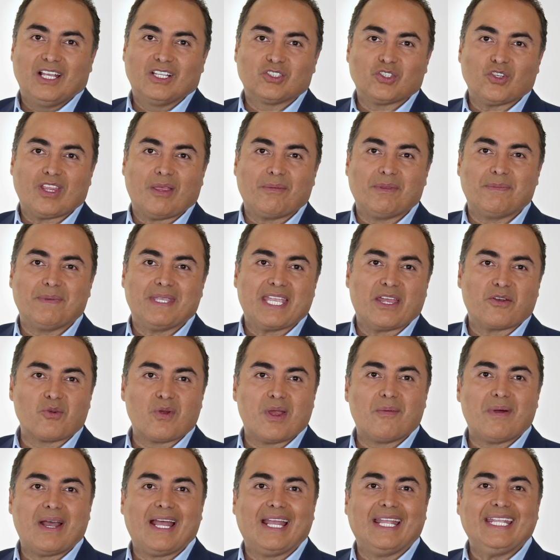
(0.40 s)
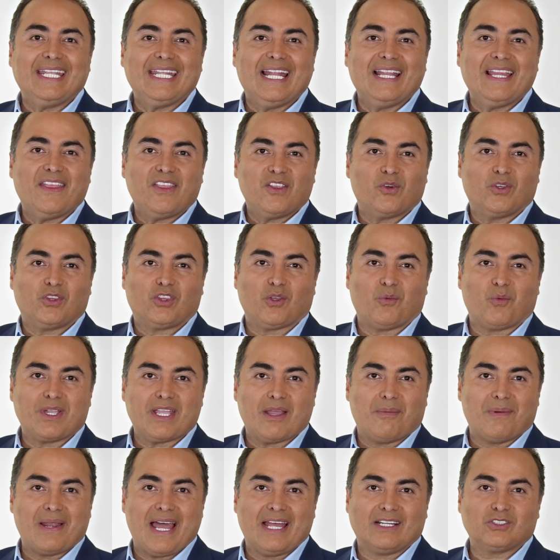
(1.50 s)
Soy David Villanueva y el día de hoy te voy
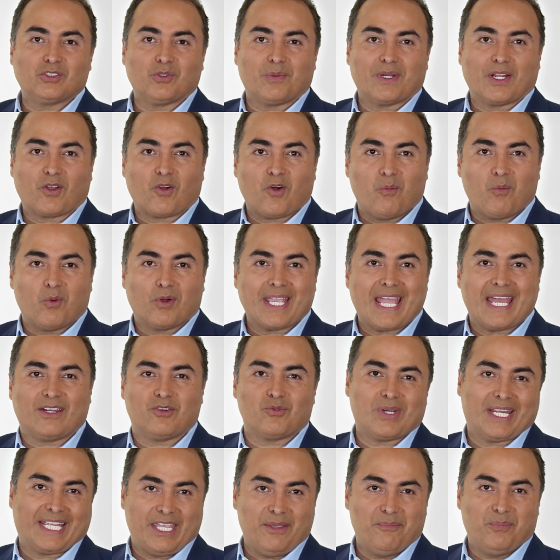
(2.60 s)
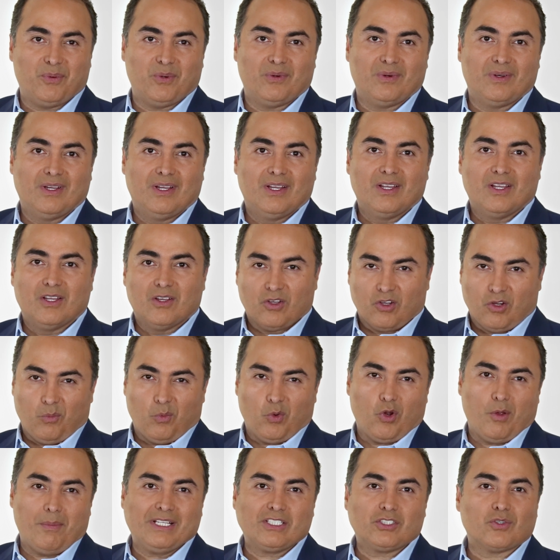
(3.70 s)
a hablar sobre cómo guiar a un equipo.
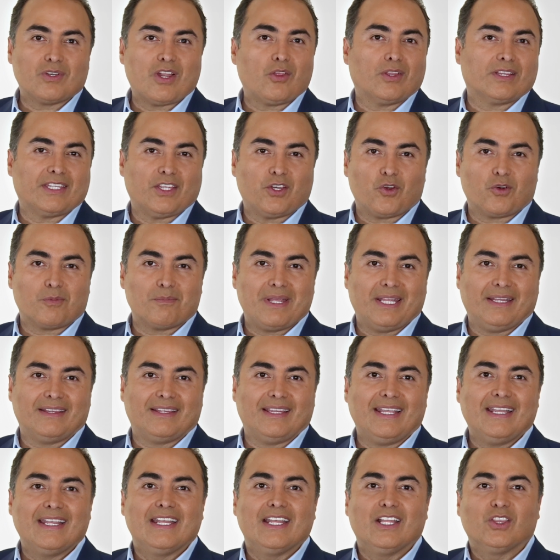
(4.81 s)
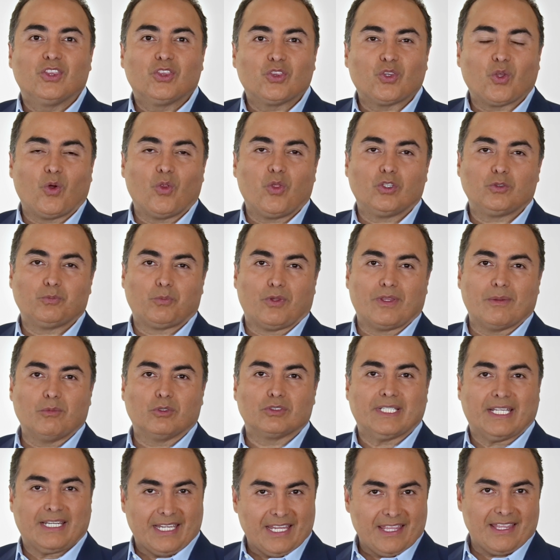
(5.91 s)
Como lo he mencionado anteriormente, todos
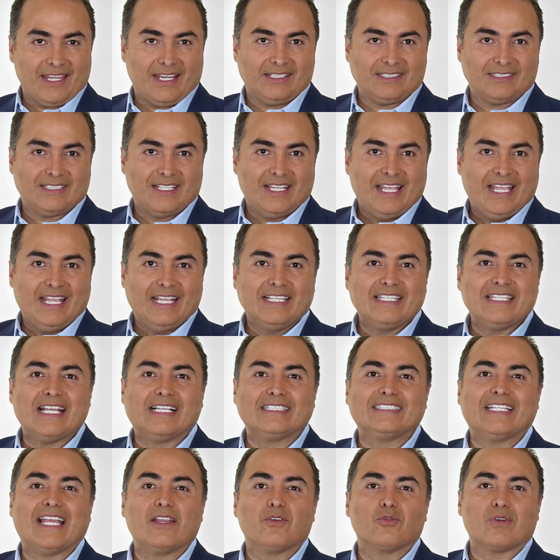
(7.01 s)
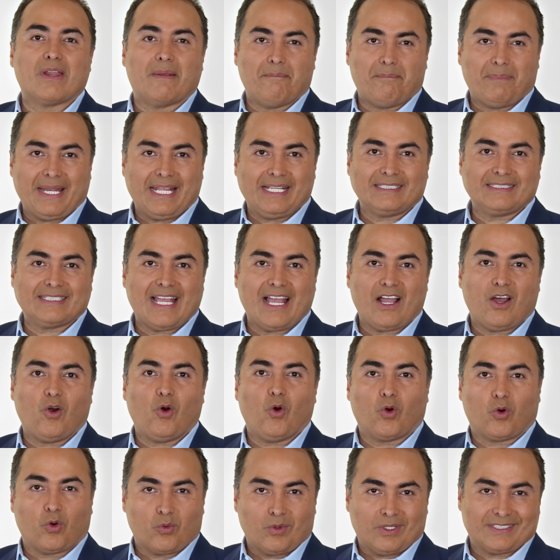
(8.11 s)
podemos ser líderes, ya sea en una empresa
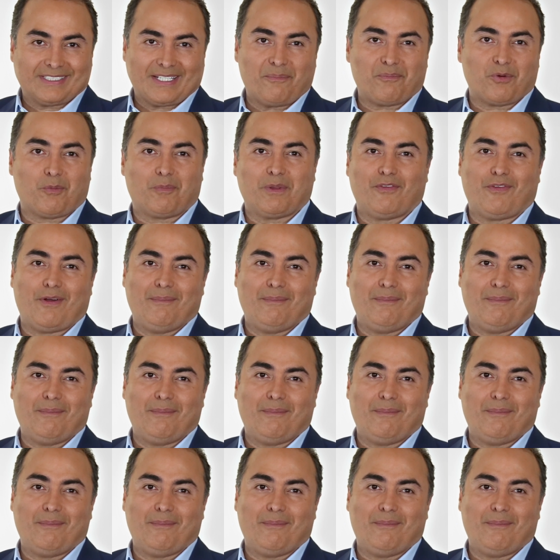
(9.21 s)
o con nuestra propia